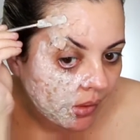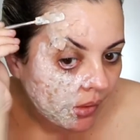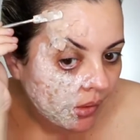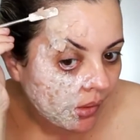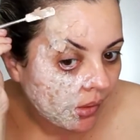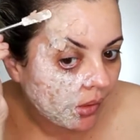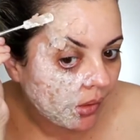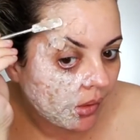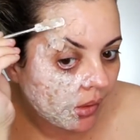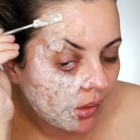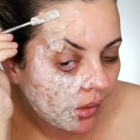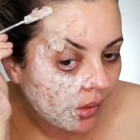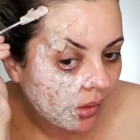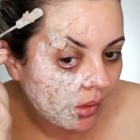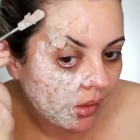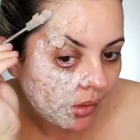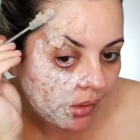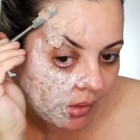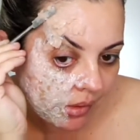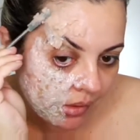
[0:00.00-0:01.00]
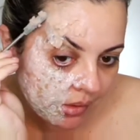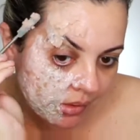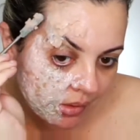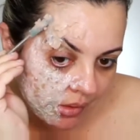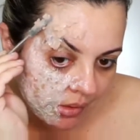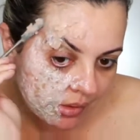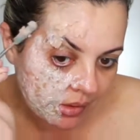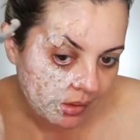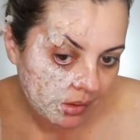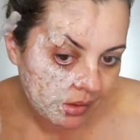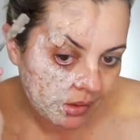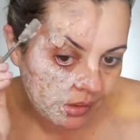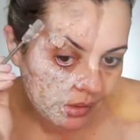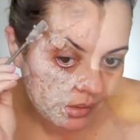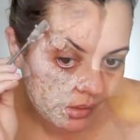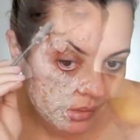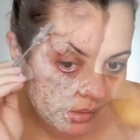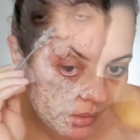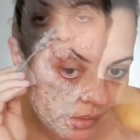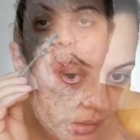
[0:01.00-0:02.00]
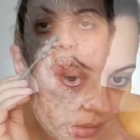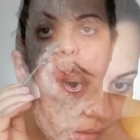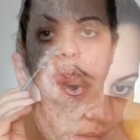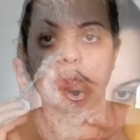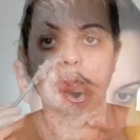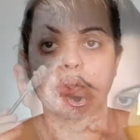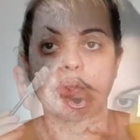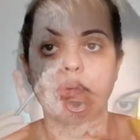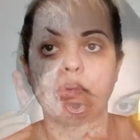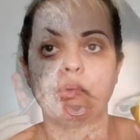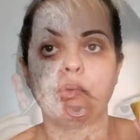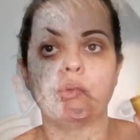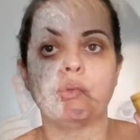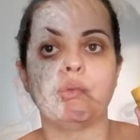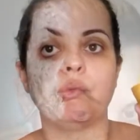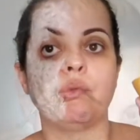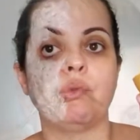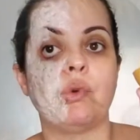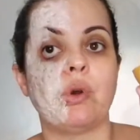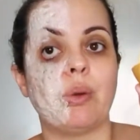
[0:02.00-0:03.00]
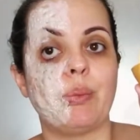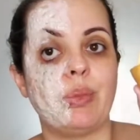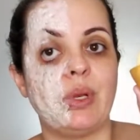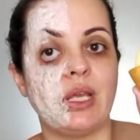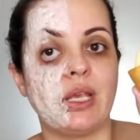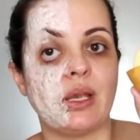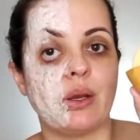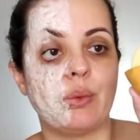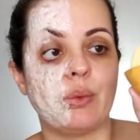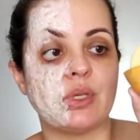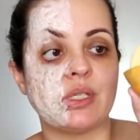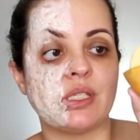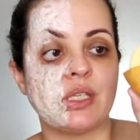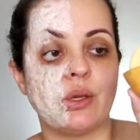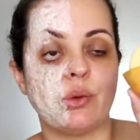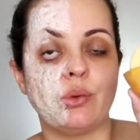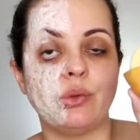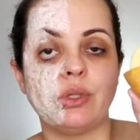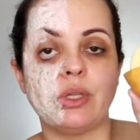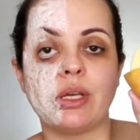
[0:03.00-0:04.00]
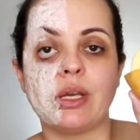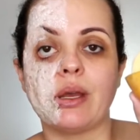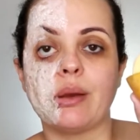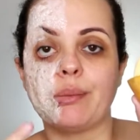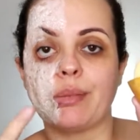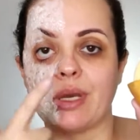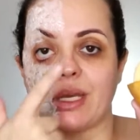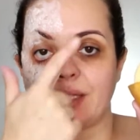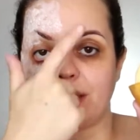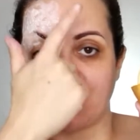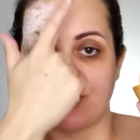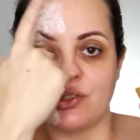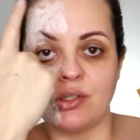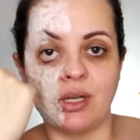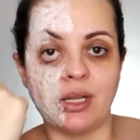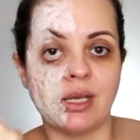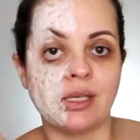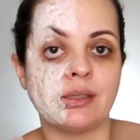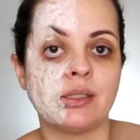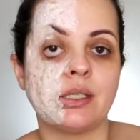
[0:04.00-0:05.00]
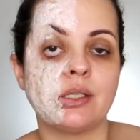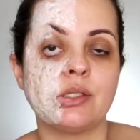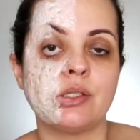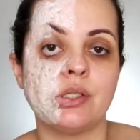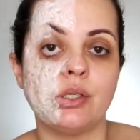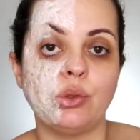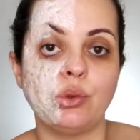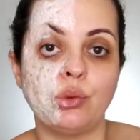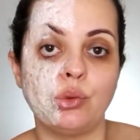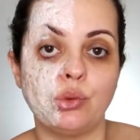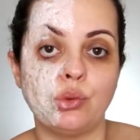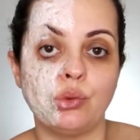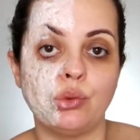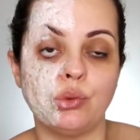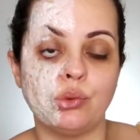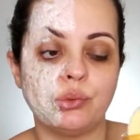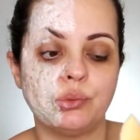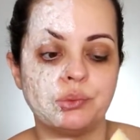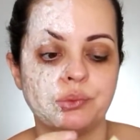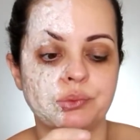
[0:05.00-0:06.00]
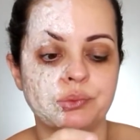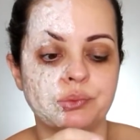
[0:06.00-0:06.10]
Ó. Vou aplicar uma segunda camada de látex em tudo.